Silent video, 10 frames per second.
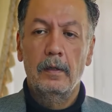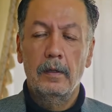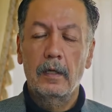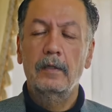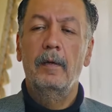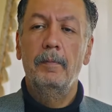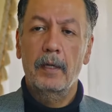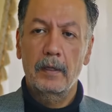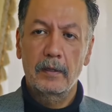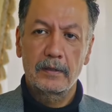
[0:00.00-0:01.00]
لا
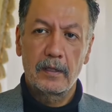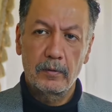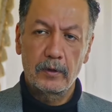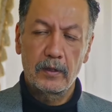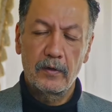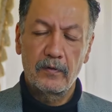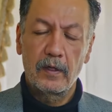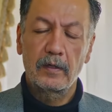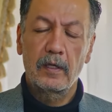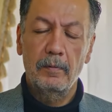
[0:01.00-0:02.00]
تكبر لصة وسطيف
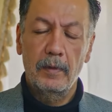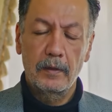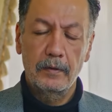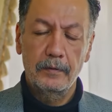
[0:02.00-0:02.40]
لا تكبر